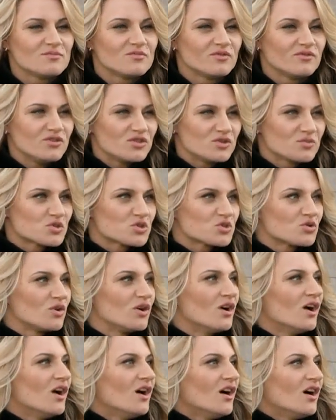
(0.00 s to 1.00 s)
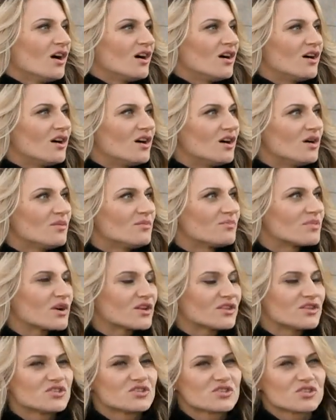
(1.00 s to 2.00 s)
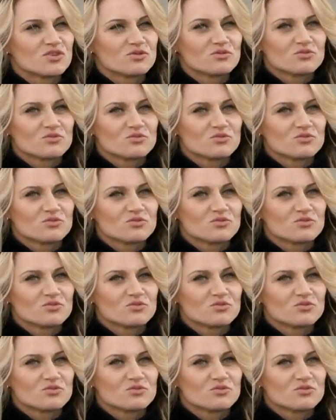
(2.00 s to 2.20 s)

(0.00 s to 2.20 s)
Мы видим, что а, практически,